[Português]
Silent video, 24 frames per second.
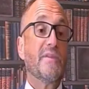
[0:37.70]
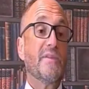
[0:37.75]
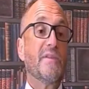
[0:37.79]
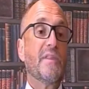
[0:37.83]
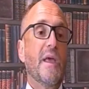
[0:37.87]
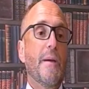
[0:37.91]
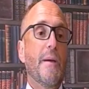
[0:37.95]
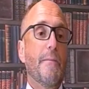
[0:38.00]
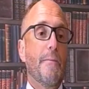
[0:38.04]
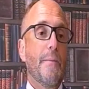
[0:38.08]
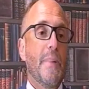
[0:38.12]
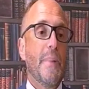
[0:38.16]

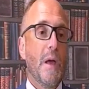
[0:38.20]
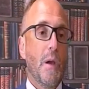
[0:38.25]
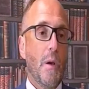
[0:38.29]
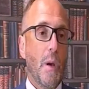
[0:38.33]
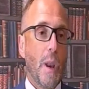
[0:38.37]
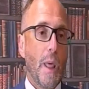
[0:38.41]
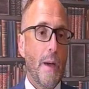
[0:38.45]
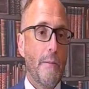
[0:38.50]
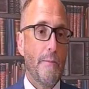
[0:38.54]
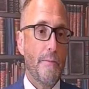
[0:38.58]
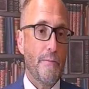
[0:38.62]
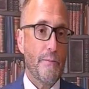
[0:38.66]
até
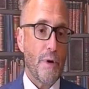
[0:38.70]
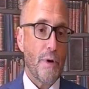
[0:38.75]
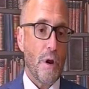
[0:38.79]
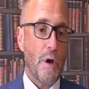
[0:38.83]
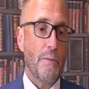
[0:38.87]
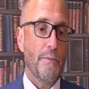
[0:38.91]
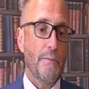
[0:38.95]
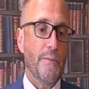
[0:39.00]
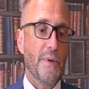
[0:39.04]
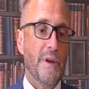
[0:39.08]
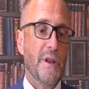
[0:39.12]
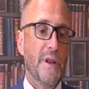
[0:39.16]
pela
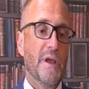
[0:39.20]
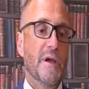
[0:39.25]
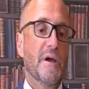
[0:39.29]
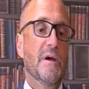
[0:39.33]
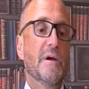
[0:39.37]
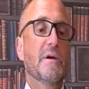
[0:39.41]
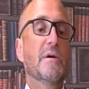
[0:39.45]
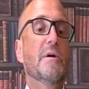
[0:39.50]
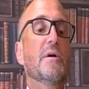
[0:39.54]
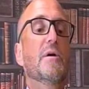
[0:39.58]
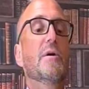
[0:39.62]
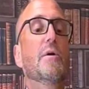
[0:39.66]

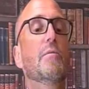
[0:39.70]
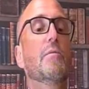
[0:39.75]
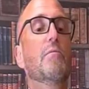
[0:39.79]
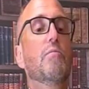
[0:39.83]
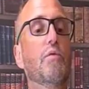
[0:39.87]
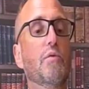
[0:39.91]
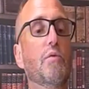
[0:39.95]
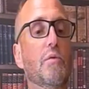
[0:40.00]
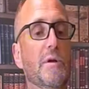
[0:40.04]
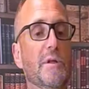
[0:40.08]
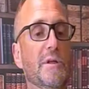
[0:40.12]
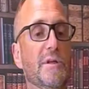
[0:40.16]
própria
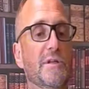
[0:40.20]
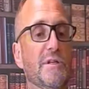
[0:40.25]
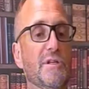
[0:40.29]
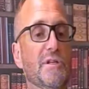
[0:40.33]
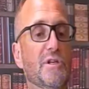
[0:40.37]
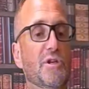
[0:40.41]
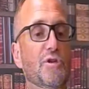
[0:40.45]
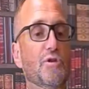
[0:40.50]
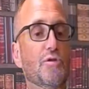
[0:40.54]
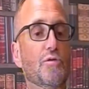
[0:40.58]
Polícia